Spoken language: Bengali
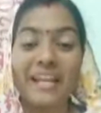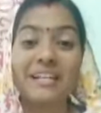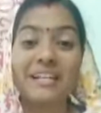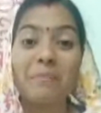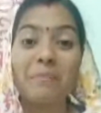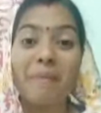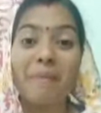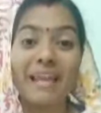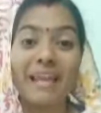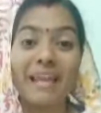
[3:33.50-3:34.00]

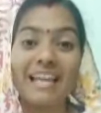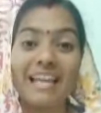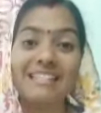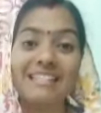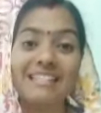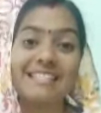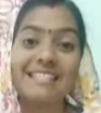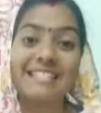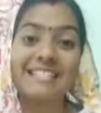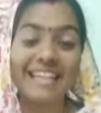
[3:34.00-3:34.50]
একটা
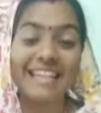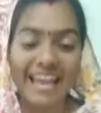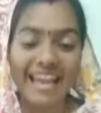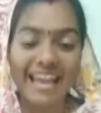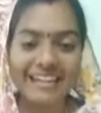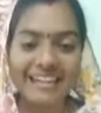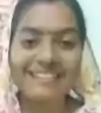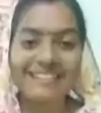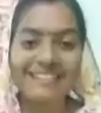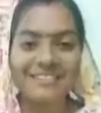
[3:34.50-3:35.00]
ব্যালেন্সড
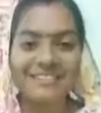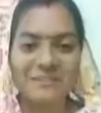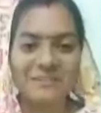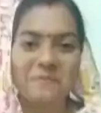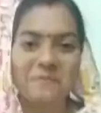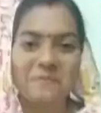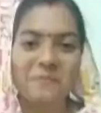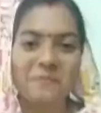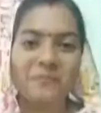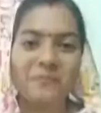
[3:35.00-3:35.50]
ক্যারেক্টার
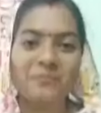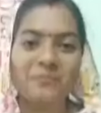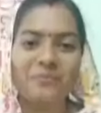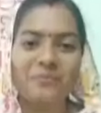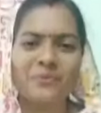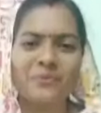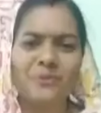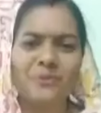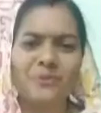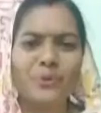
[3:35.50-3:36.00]

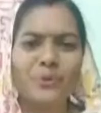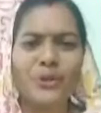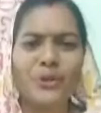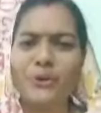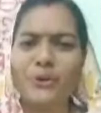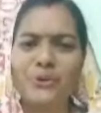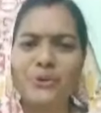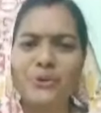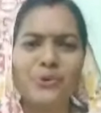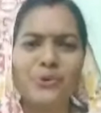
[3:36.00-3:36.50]

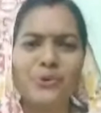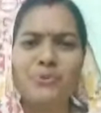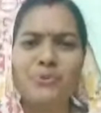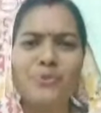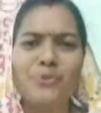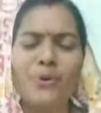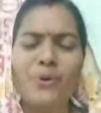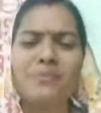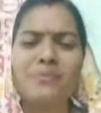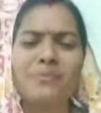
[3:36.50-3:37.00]
মনে হয় খুব
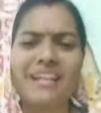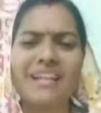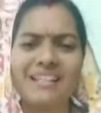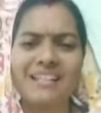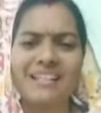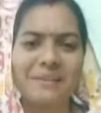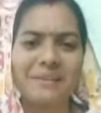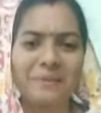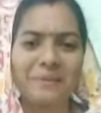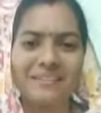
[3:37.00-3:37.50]
কম
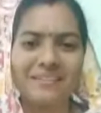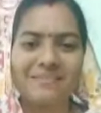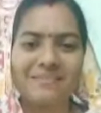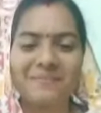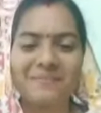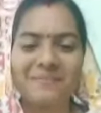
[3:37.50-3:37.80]
দেখা যাবে